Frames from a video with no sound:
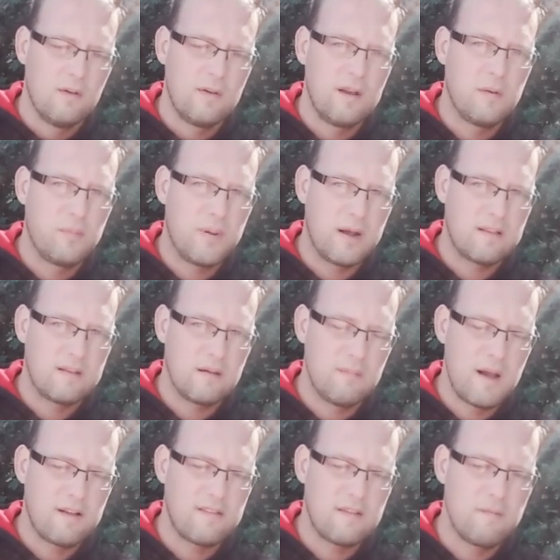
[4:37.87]
und dann packt er
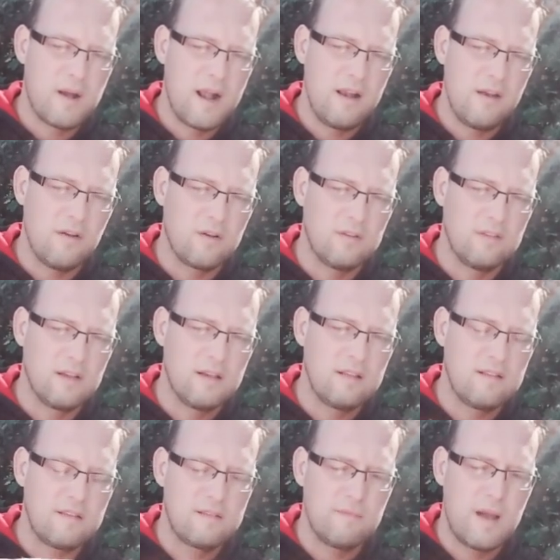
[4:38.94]
maximal noch ein
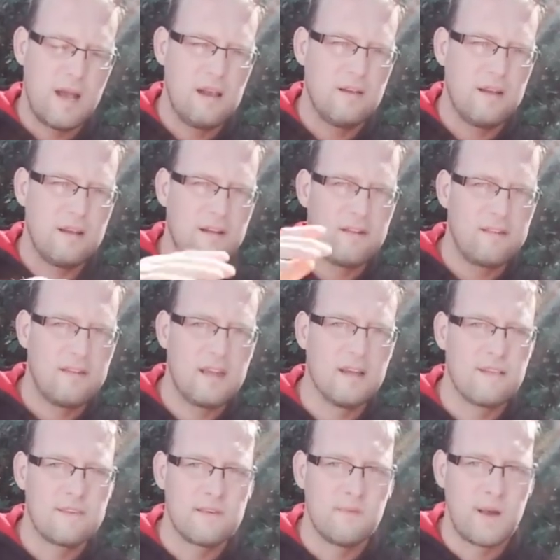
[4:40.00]
drittes Mal und dann ist die
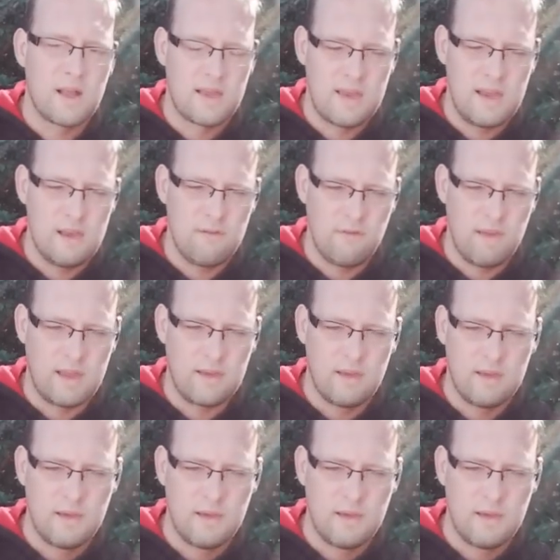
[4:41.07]
ganze Makrele weg.